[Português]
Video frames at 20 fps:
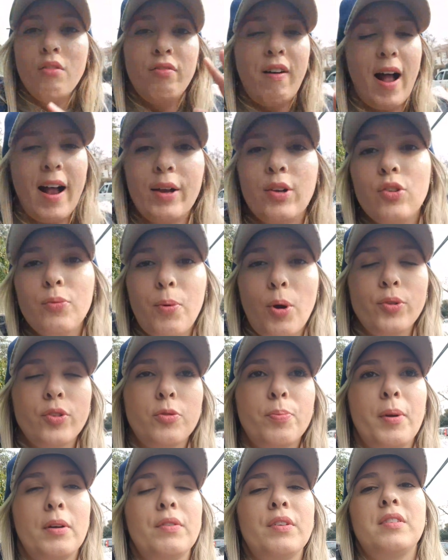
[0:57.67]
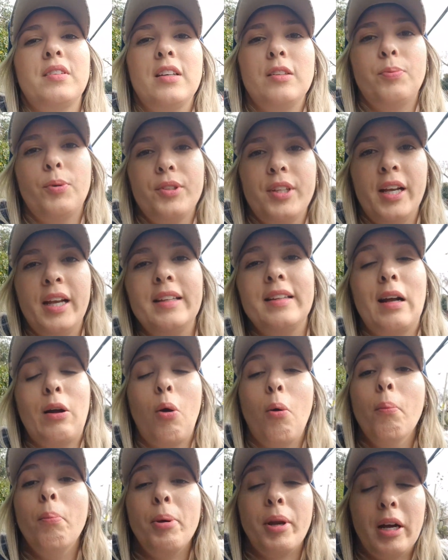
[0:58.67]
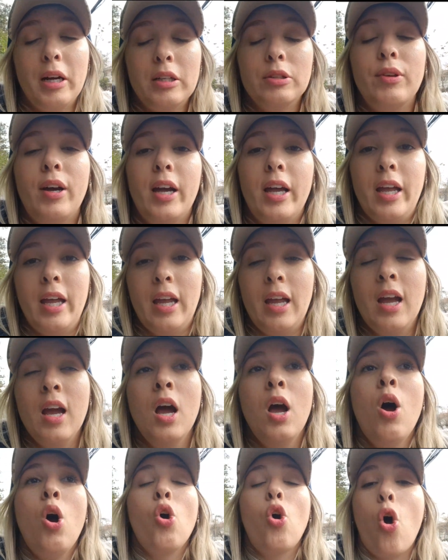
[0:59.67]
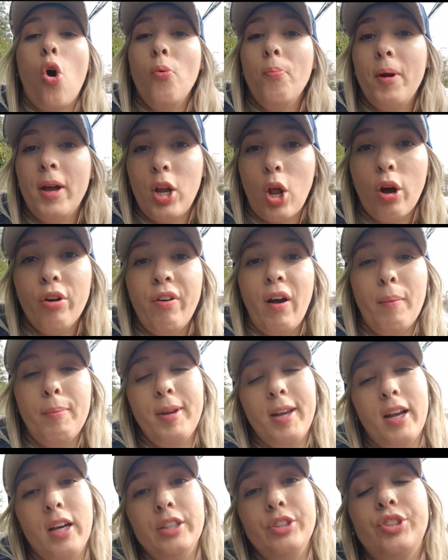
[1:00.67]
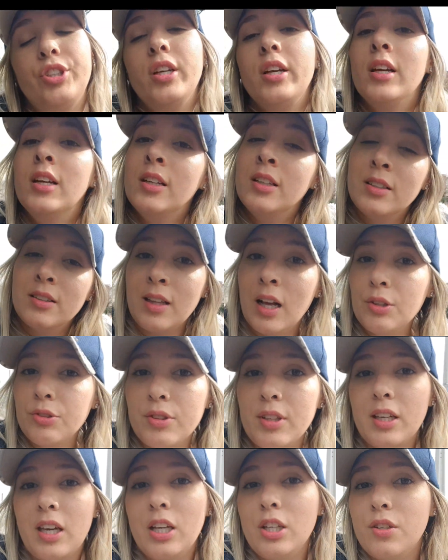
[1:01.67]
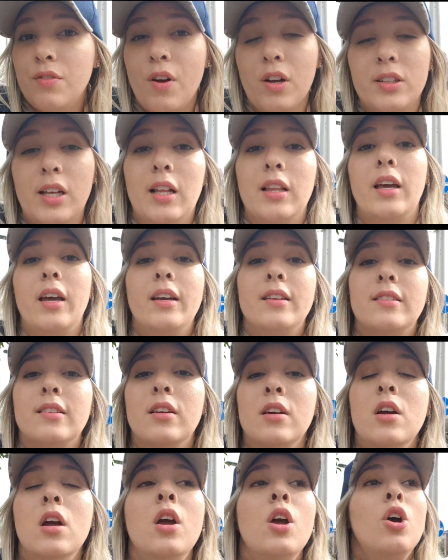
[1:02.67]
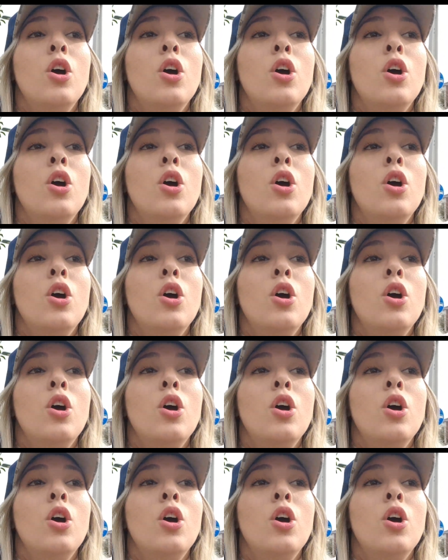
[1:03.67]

Vários bônus para vocês poderem estar comprando aí com o melhor fabricante. Tanto daqui de Fortaleza,